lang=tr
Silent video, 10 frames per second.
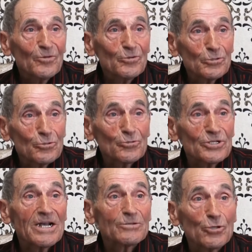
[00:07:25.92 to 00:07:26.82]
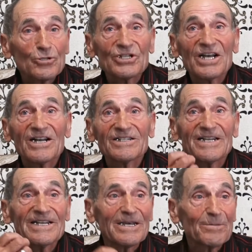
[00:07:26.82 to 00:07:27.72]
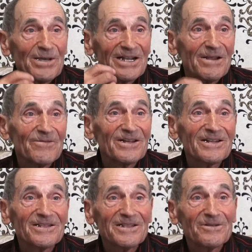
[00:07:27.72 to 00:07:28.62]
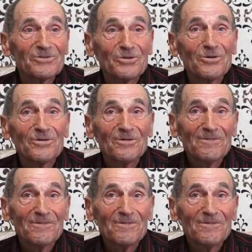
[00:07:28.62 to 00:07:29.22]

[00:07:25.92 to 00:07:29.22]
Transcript: Küçük uşağı çocuk ağzına ekmekle verirdi de so.